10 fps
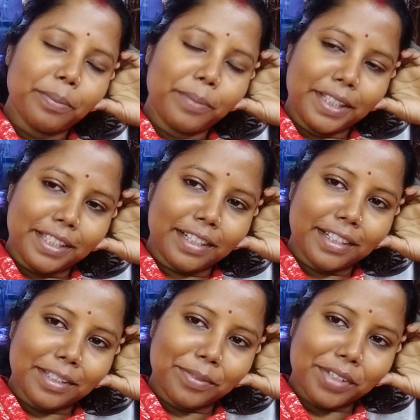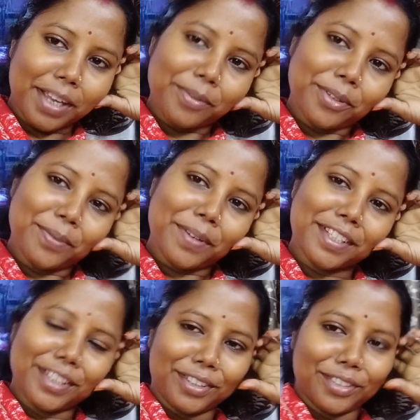আর প্লিজ চ্যানেলটা সাবস্ক্রাইব করে
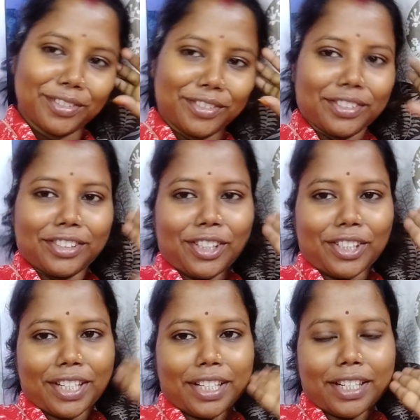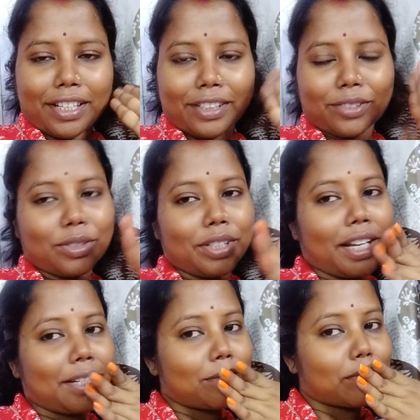পাশে থাকো চলো টাটা গুড
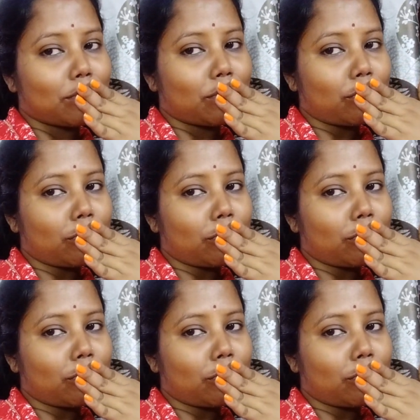নাইট